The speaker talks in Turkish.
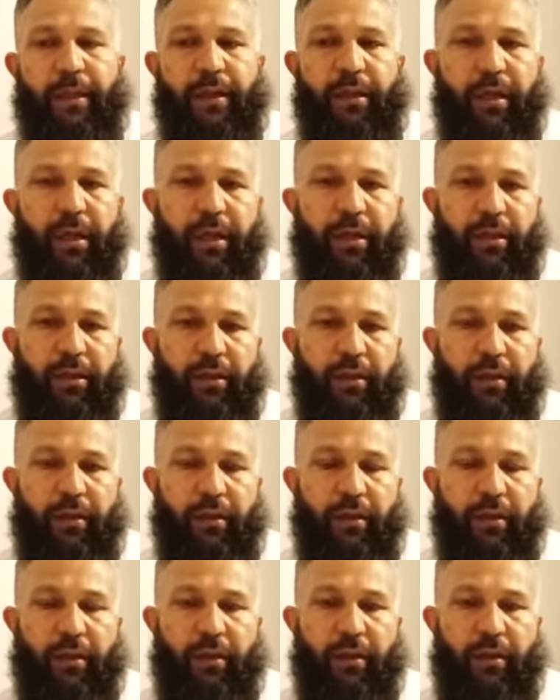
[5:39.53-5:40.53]
hani
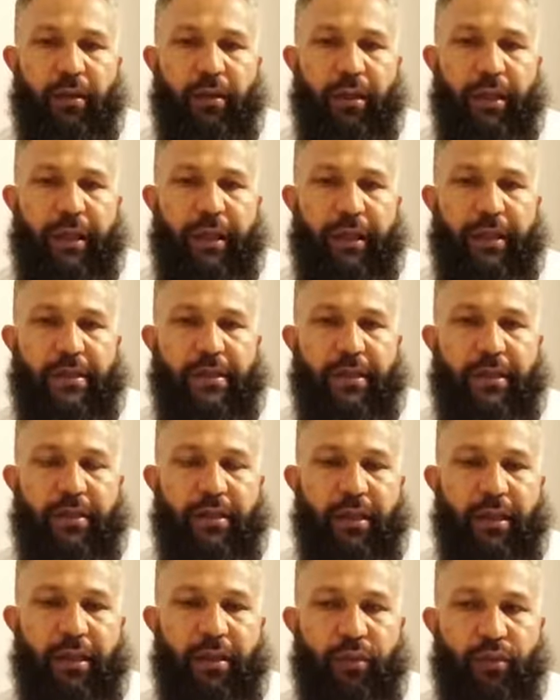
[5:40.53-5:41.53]
e, en
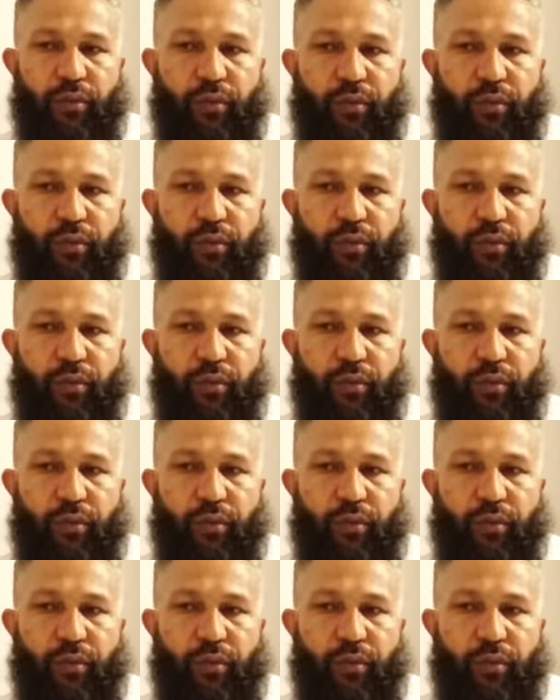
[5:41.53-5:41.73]
azında